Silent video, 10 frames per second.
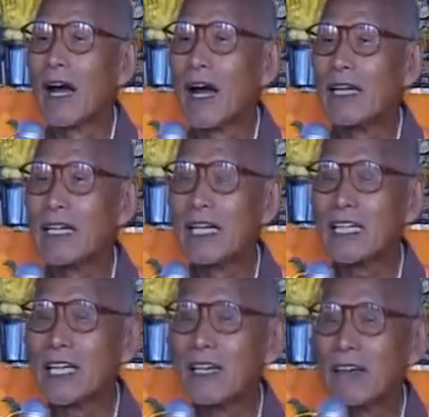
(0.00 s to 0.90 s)
啊，一个
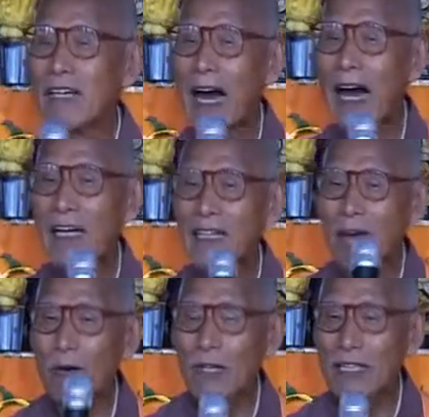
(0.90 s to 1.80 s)
写就两个
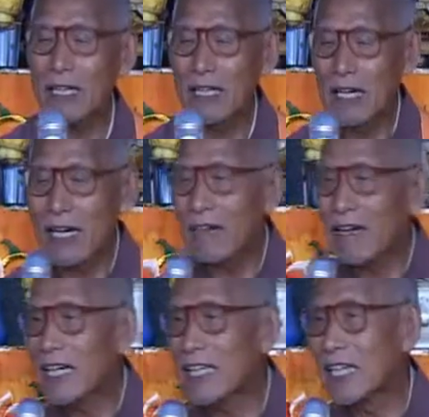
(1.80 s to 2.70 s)
带捆起，另
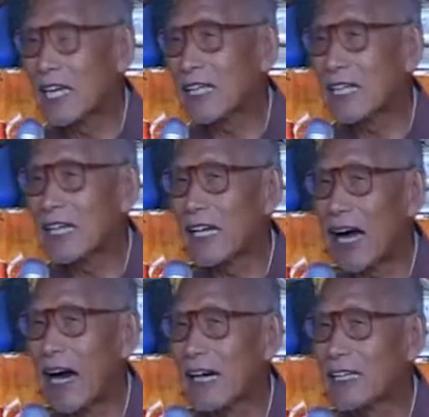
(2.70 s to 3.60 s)
外一个写一是
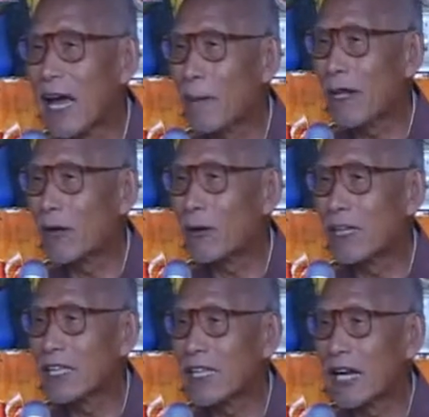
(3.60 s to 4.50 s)
两个带把它
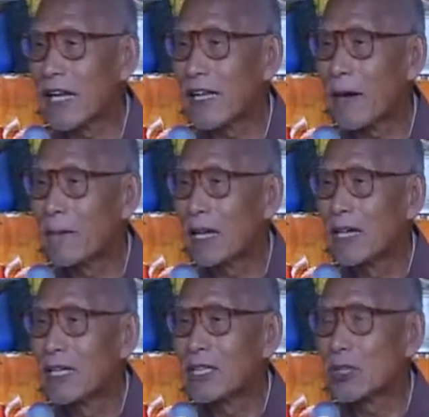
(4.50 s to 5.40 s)
捆起来的。
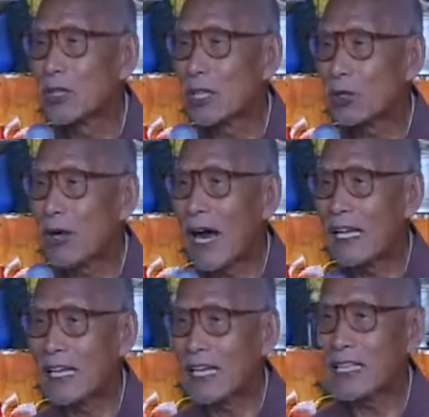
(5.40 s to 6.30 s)
就是
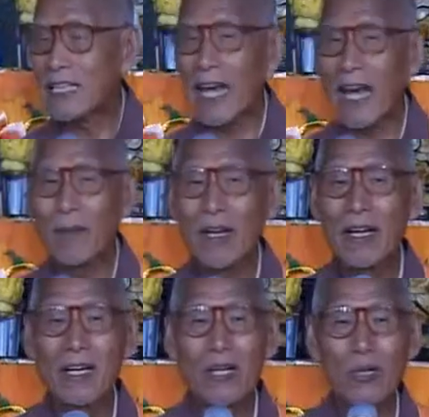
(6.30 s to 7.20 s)
穿那些，
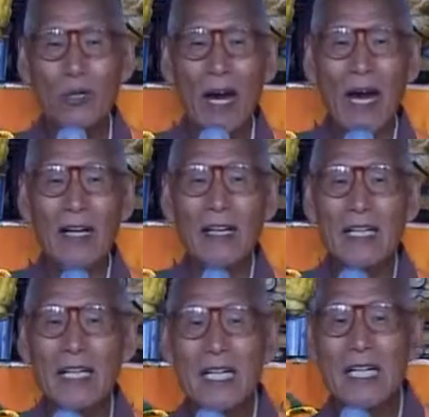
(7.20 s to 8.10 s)
穿
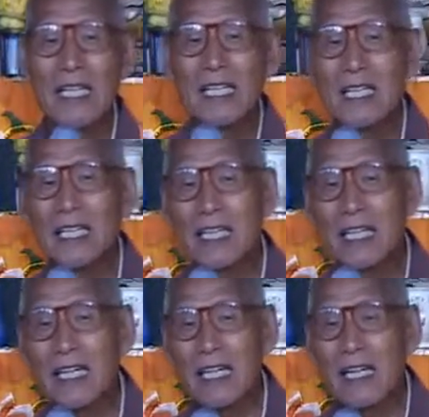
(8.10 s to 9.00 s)
了
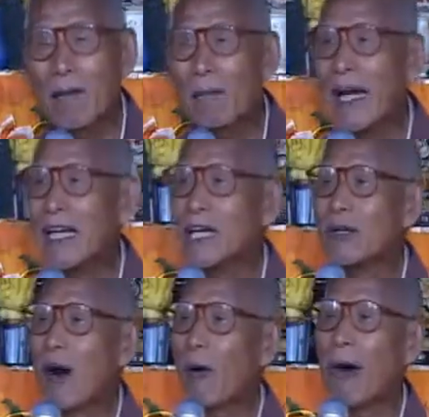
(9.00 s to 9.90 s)
几个礼拜、一
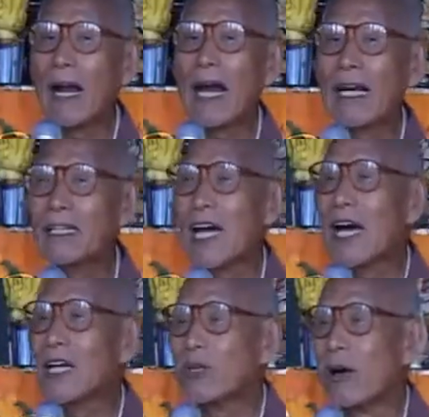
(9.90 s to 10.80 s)
个月坏了，
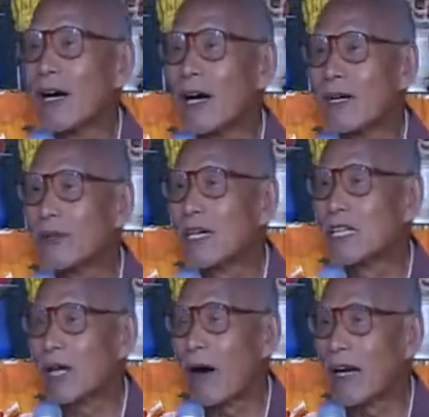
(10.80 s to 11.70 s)
再从
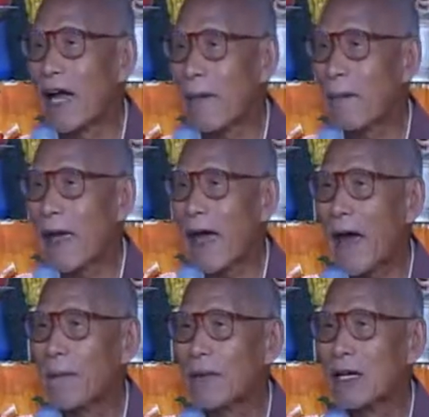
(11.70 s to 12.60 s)
用草来
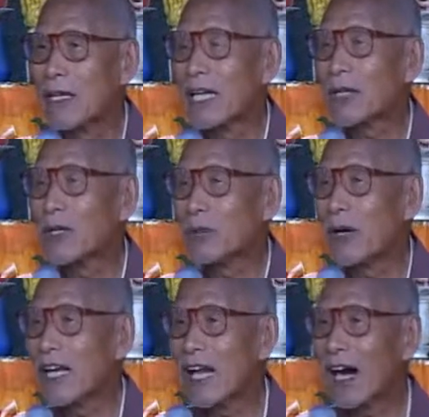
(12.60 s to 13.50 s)
编，那个东西
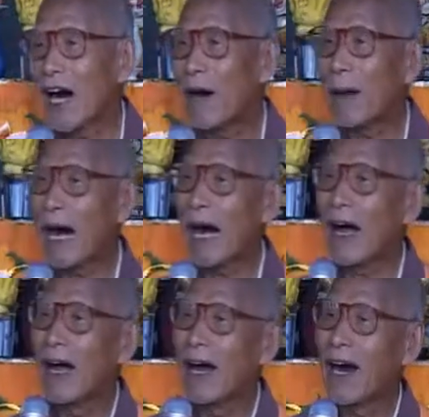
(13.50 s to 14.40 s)
容易的很
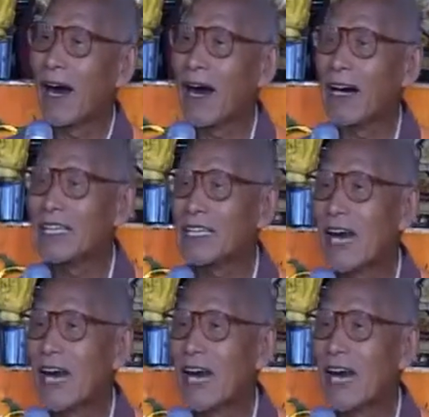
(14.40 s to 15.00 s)
吗？很